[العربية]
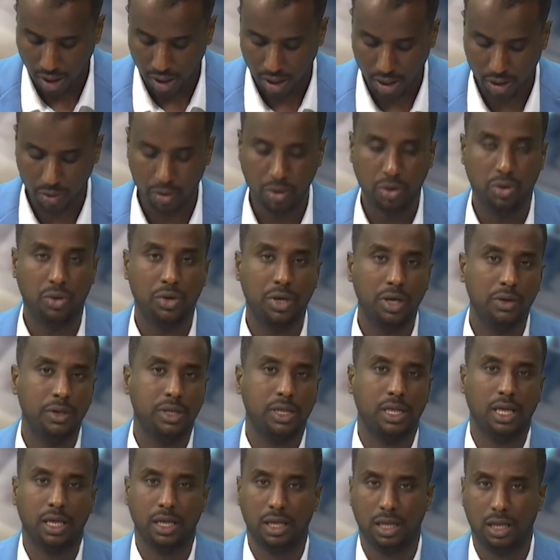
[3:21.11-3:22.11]
قوى الحرية
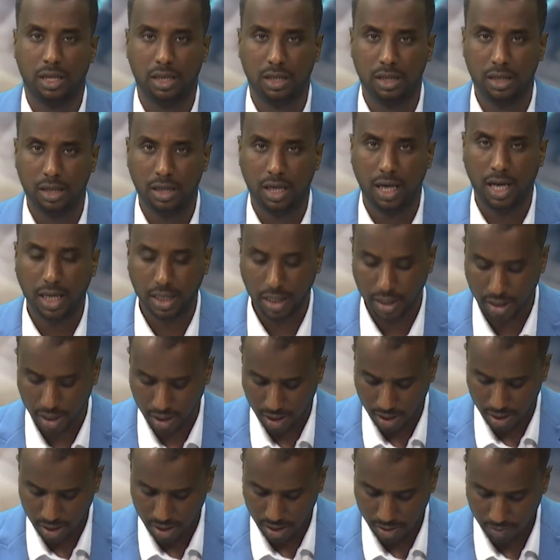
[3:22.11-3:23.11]
والتغيير أعلنت
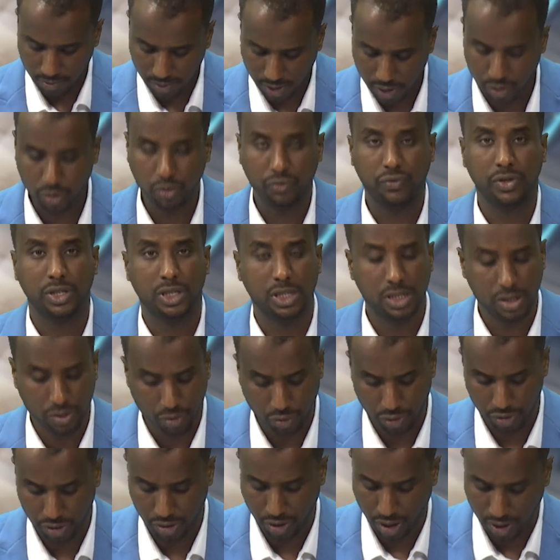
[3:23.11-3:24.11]
برضو في
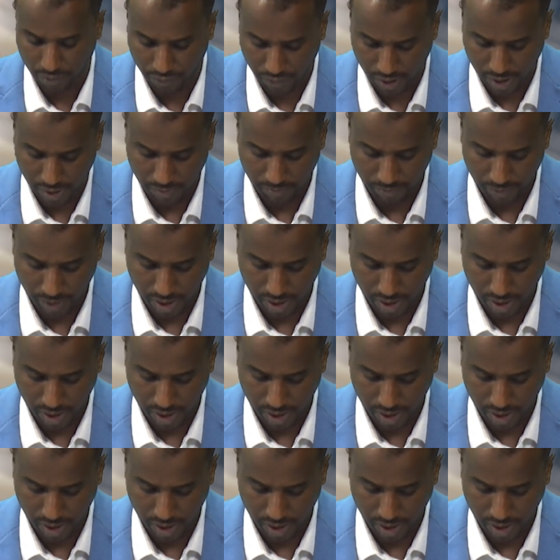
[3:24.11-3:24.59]
تصريح صحفي